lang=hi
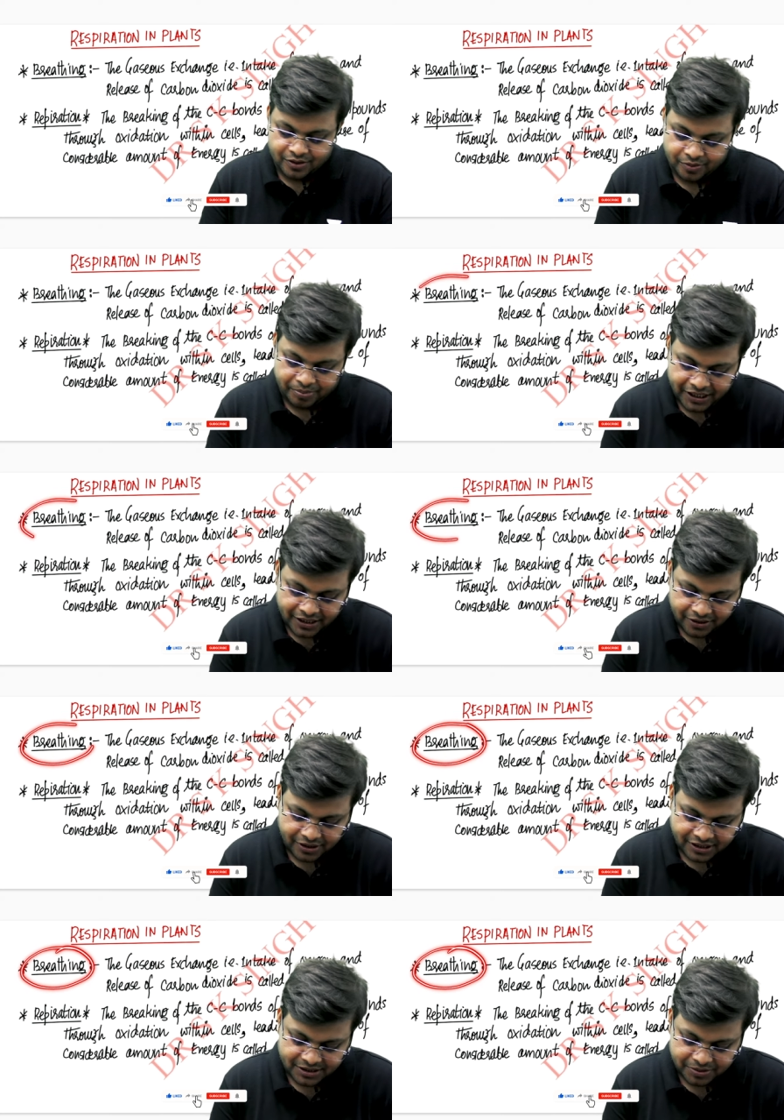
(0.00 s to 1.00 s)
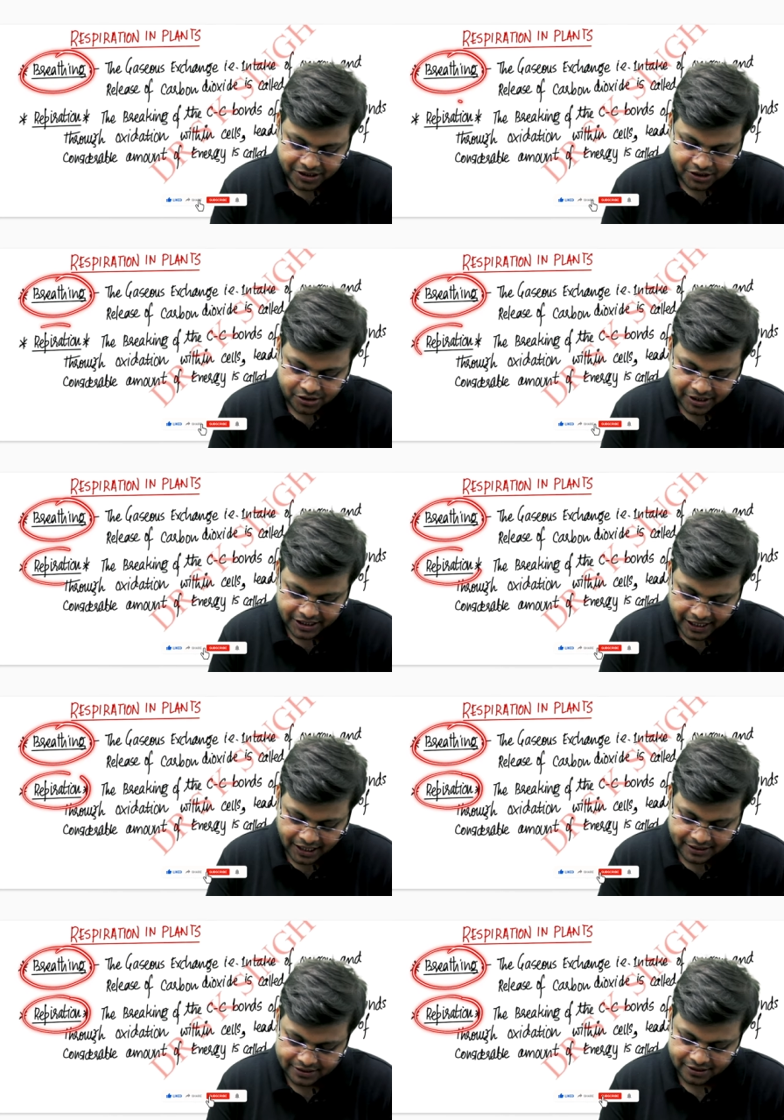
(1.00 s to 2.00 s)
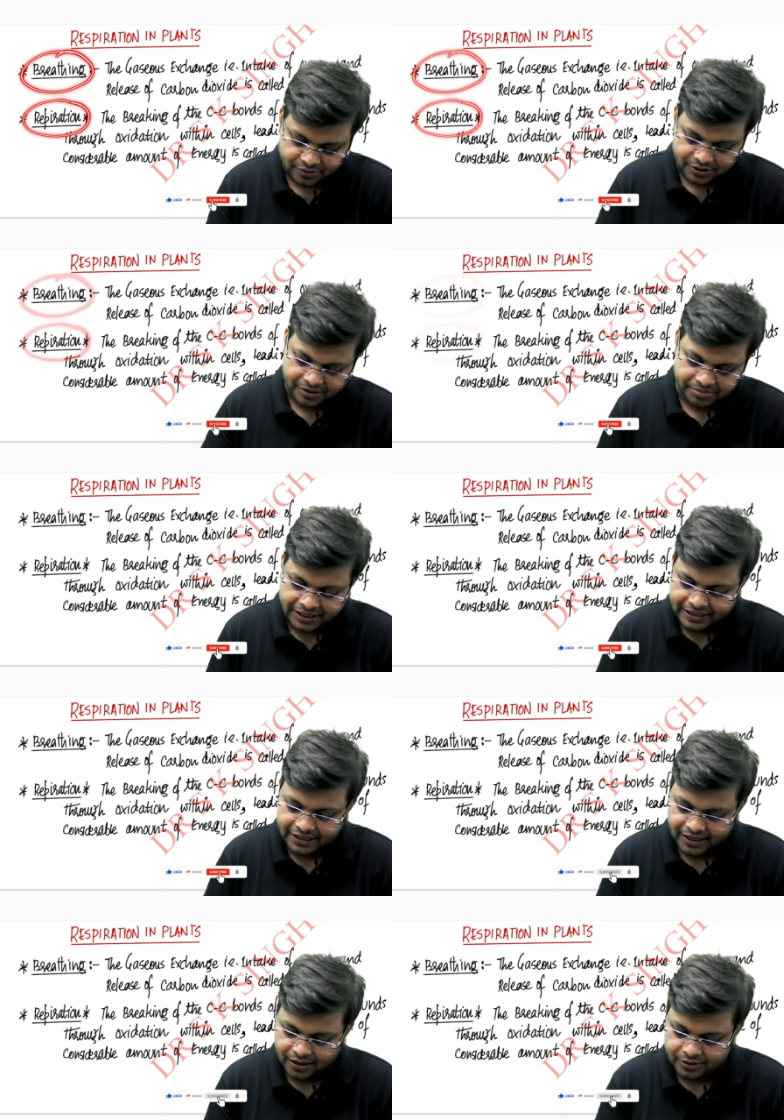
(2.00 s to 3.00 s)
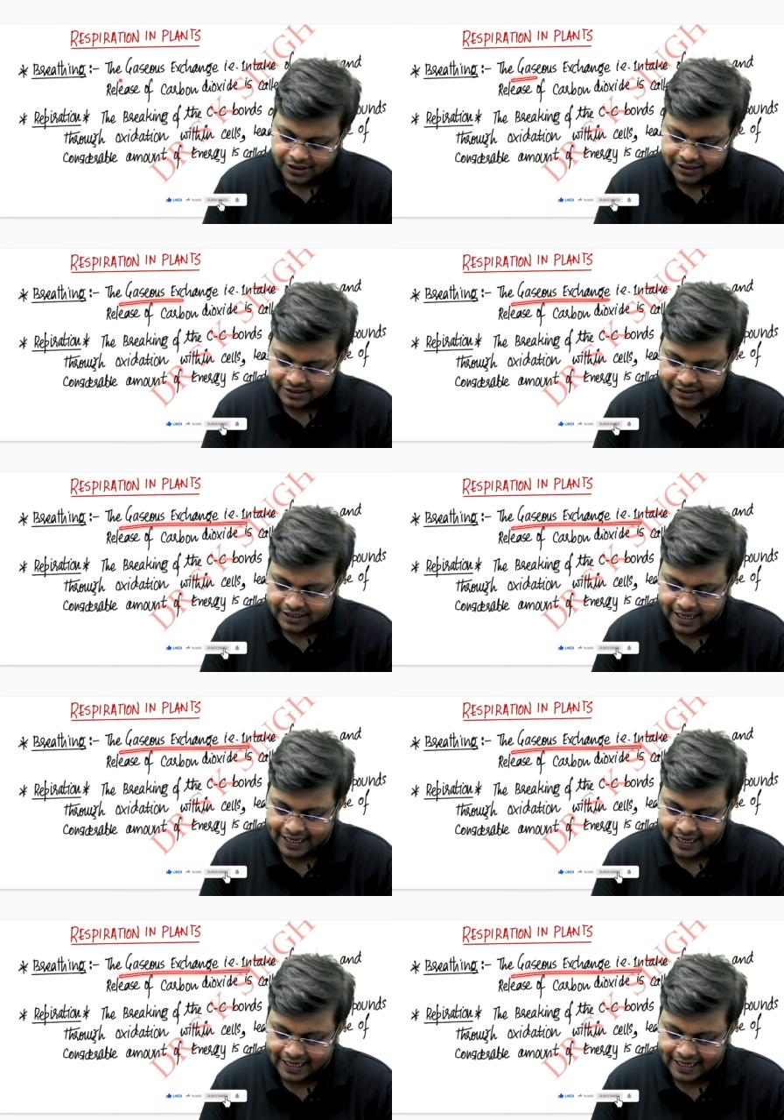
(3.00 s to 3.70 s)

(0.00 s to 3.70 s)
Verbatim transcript: तो ब्रीदिंग और रेस्पिरेशन में क्या अंतर होता है ब्रीदिंग क्या होता है इट्स द